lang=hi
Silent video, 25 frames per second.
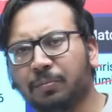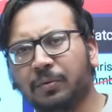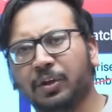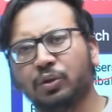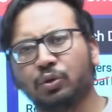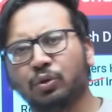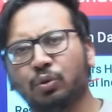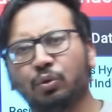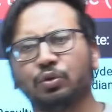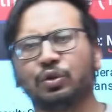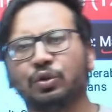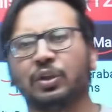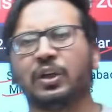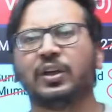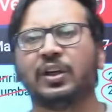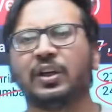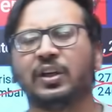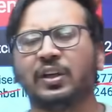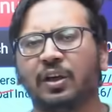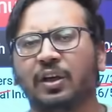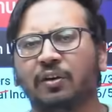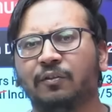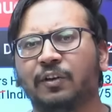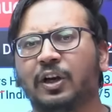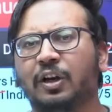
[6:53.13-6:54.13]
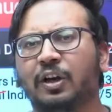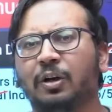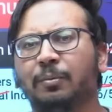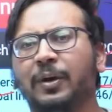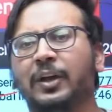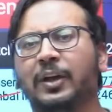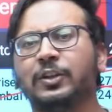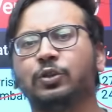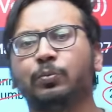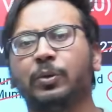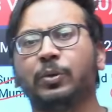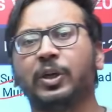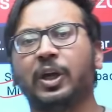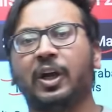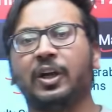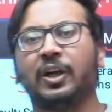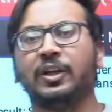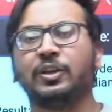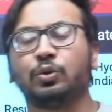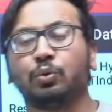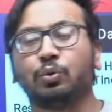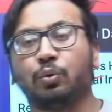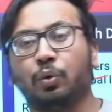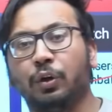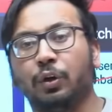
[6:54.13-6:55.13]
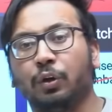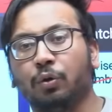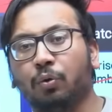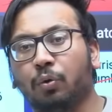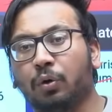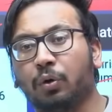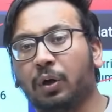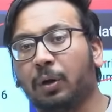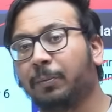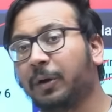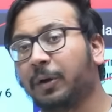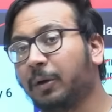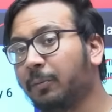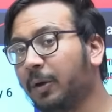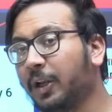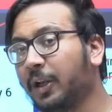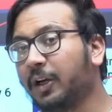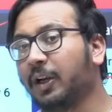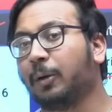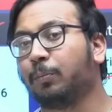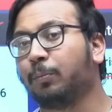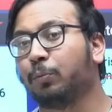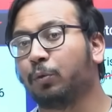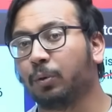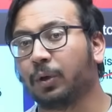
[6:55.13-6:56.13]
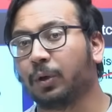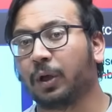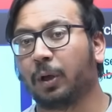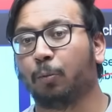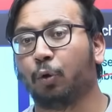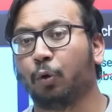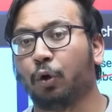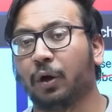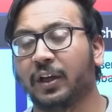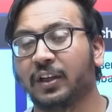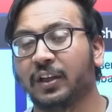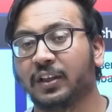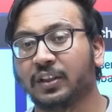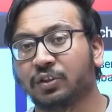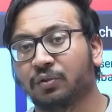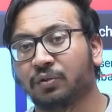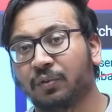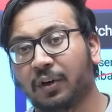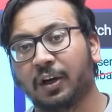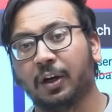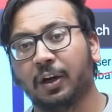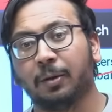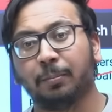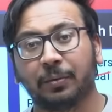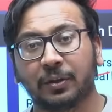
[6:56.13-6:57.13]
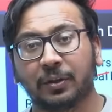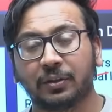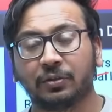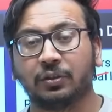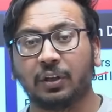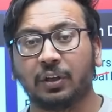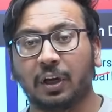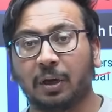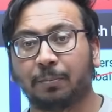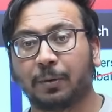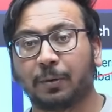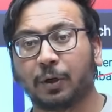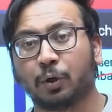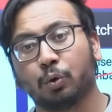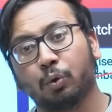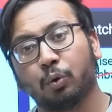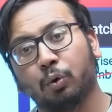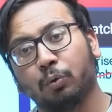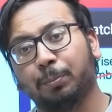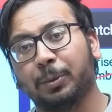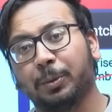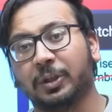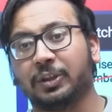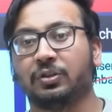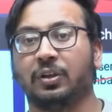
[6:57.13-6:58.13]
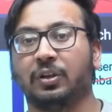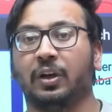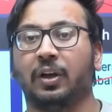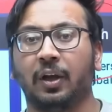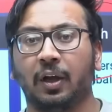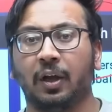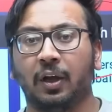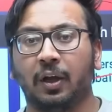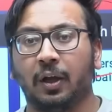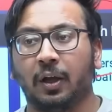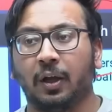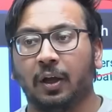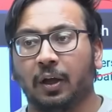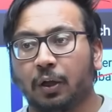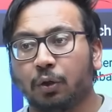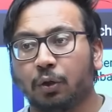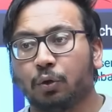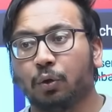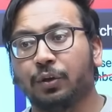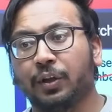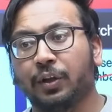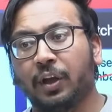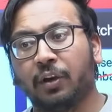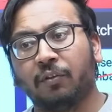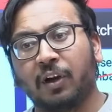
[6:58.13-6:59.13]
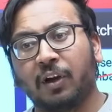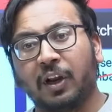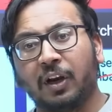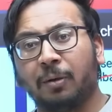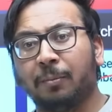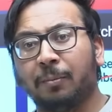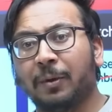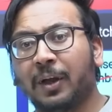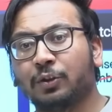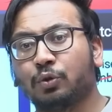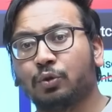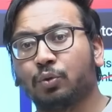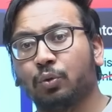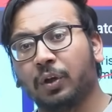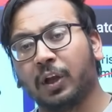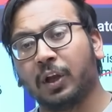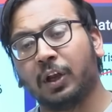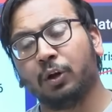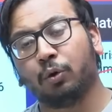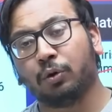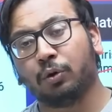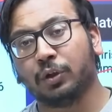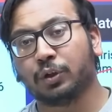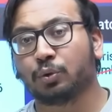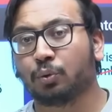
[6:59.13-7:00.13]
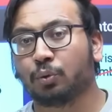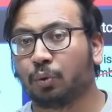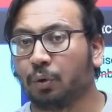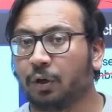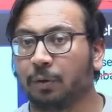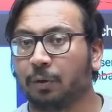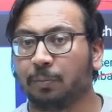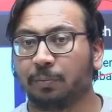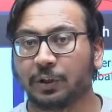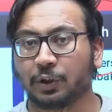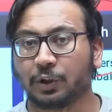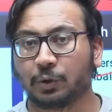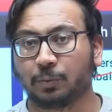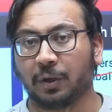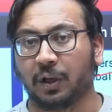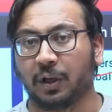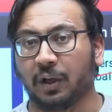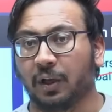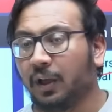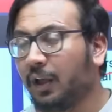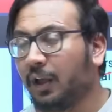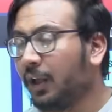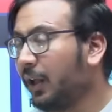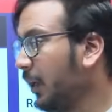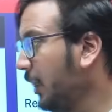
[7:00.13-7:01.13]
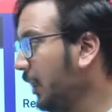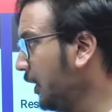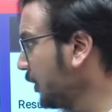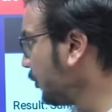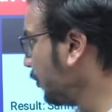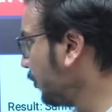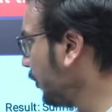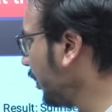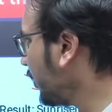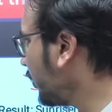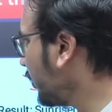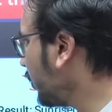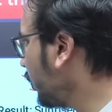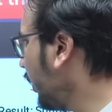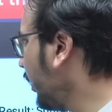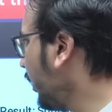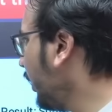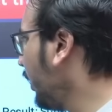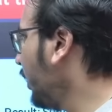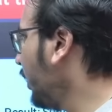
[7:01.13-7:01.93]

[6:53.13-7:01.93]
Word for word: सोचा कि ये वाला मैच भी हाई स्कोरिंग होगा पर मैंने आपको क्या बोला इस वाले पिच यहाँ पर दो पिच है तो ये वाला मैच हो गया लो स्कोरिंग पिच पे इसमें चेन्नई